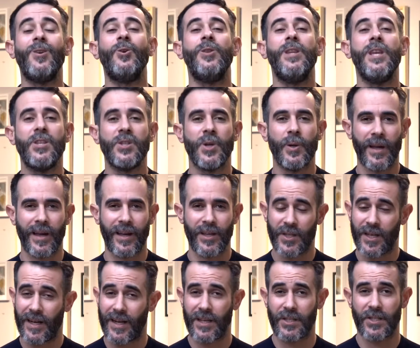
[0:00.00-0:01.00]
lo dice una
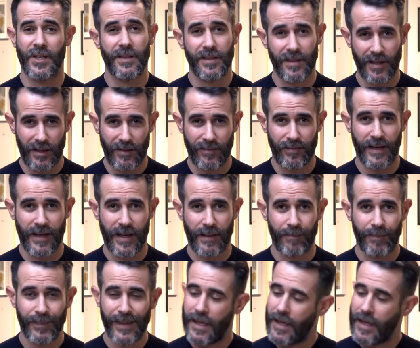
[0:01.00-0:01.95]
ricerca scientifica.